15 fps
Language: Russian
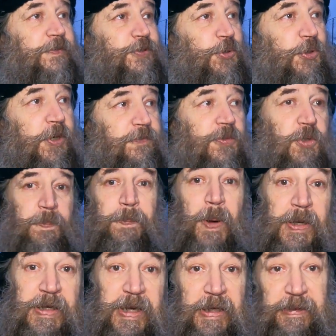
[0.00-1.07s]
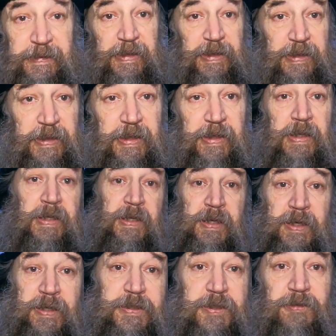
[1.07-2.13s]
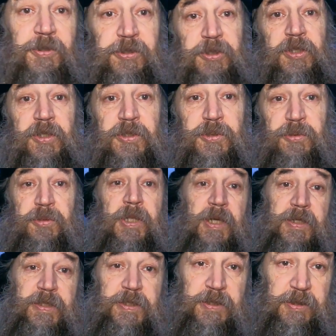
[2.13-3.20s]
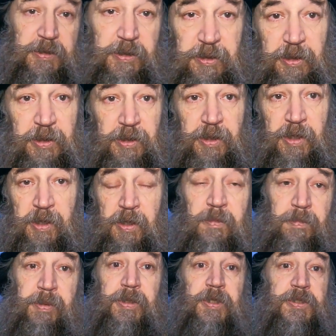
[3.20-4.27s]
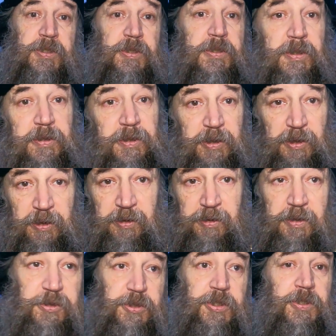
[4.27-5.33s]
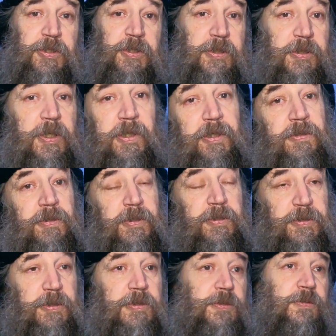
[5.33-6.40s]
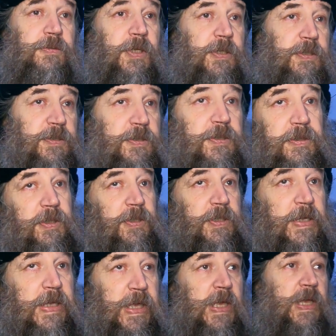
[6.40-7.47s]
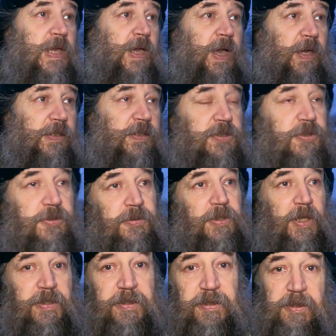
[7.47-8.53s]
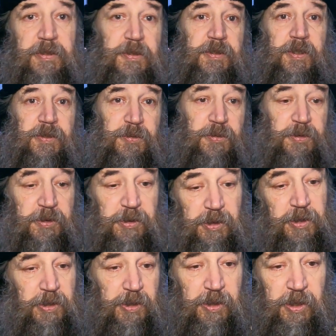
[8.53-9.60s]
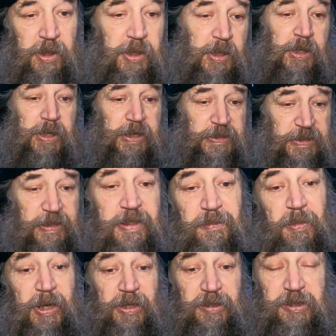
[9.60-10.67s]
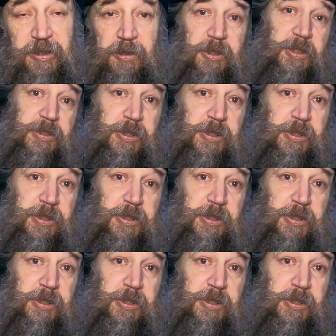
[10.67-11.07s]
все равно понятно, что вот есть журналистика положительная, чистая, как говорится, журналистика, а есть журналистика, которая занимается